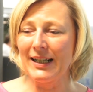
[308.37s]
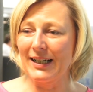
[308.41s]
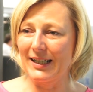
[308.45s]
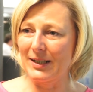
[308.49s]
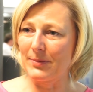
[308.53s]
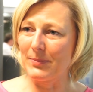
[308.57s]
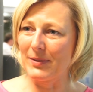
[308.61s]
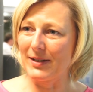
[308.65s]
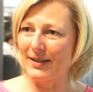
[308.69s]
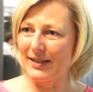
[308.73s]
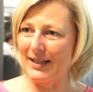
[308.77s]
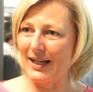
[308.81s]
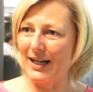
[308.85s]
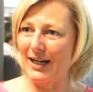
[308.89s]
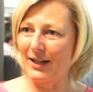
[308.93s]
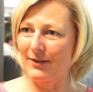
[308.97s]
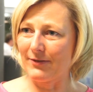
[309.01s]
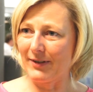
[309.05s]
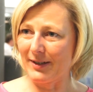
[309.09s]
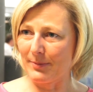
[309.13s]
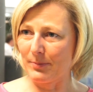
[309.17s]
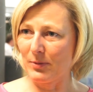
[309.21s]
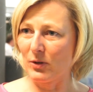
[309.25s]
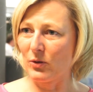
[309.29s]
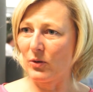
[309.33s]
dass man
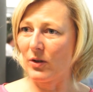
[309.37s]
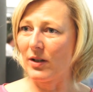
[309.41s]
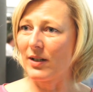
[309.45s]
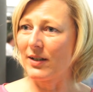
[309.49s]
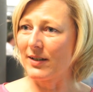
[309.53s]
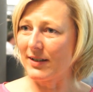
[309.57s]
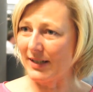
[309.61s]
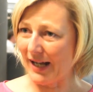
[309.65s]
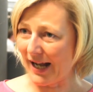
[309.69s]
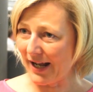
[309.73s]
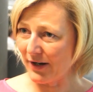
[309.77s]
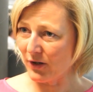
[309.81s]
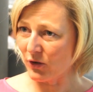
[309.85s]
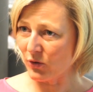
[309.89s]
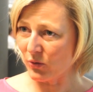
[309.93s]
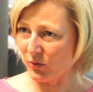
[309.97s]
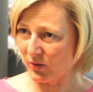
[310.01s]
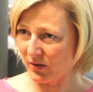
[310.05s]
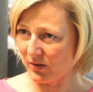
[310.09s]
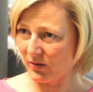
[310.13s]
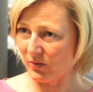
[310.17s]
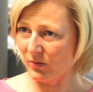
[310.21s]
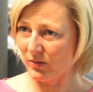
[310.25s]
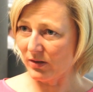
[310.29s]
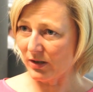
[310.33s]
sagt, was bedeutet
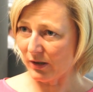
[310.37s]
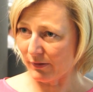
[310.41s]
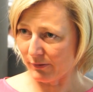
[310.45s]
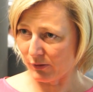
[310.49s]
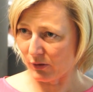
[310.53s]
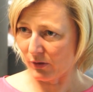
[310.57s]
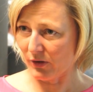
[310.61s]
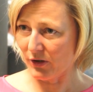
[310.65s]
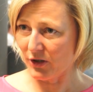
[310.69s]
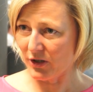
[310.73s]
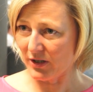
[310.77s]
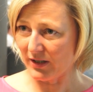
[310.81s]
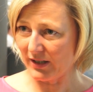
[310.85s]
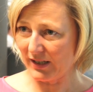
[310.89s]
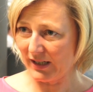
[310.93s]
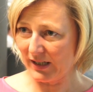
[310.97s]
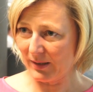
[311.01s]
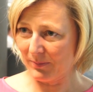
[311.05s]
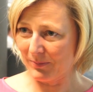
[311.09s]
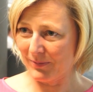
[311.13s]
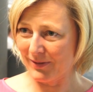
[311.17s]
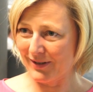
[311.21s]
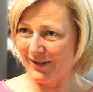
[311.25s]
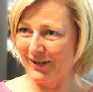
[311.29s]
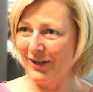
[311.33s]
Datenschutz uns auf deutscher
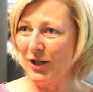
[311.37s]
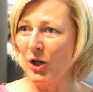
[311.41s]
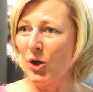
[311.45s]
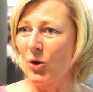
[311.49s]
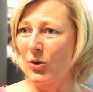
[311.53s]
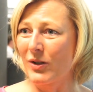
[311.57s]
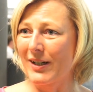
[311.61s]
Ebene?